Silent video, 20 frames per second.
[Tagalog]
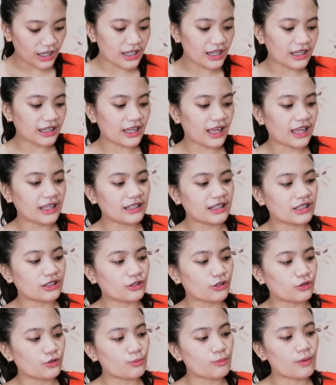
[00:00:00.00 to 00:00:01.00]
nakalagay
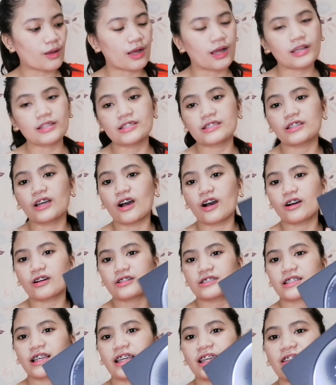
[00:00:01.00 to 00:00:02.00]
dito yung mga
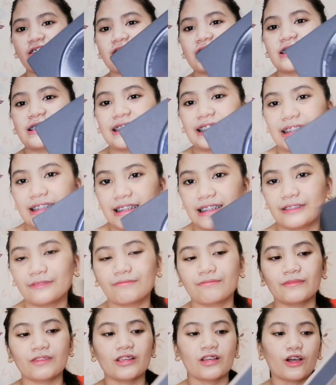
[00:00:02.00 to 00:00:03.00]
songs. Ayun na si.
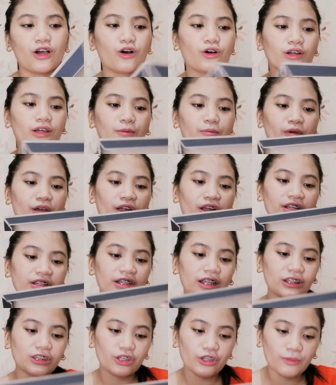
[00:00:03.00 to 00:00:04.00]
Okay,
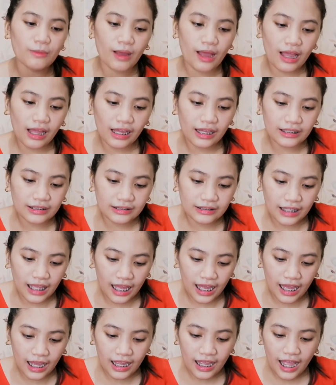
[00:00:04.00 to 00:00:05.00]
meron dito yung mga
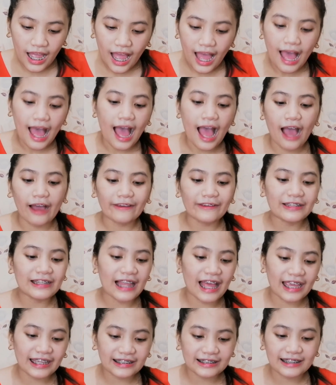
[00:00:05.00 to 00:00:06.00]
kantang How You
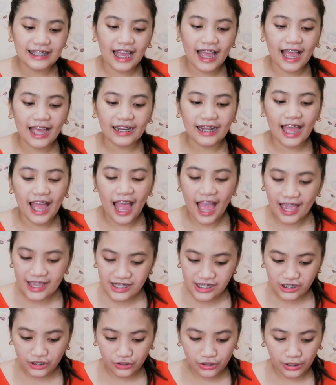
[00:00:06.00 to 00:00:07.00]
Like That,
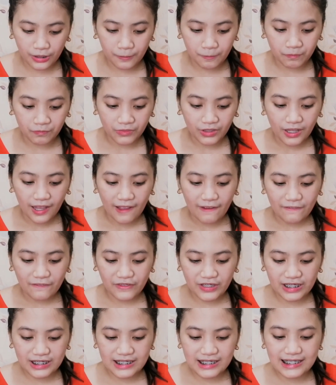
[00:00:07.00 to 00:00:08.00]
Ice Cream,
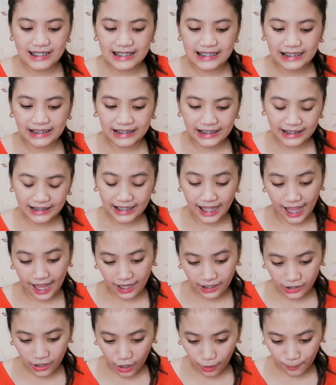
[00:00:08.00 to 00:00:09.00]
Fit
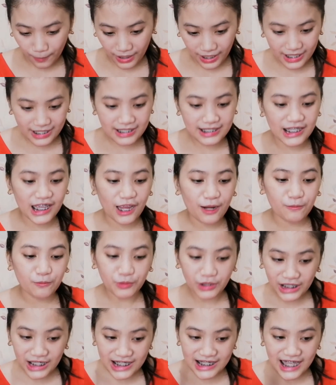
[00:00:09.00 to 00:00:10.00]
Selena Gomez,
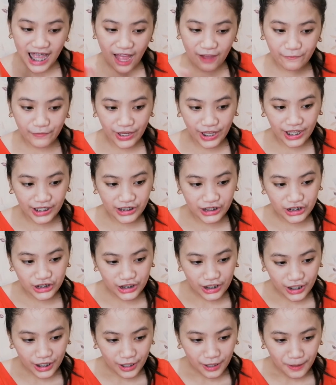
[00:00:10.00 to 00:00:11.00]
Pretty
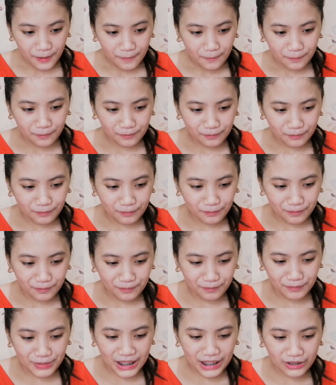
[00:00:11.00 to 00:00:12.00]
Savage,
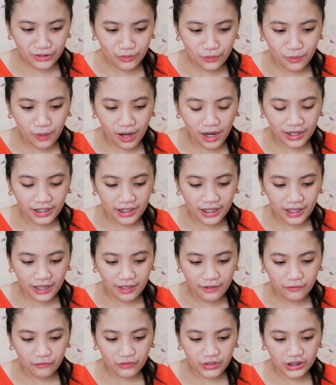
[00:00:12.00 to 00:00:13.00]
Betty
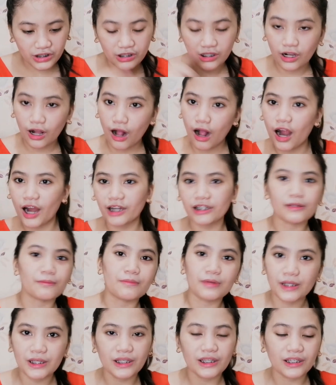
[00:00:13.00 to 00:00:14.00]
Juana, Fit Card
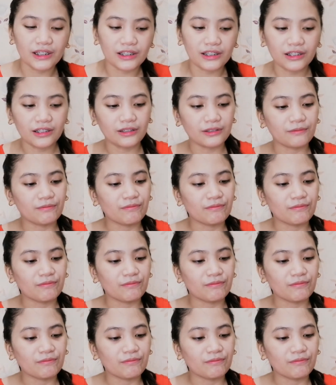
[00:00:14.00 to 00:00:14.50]
B,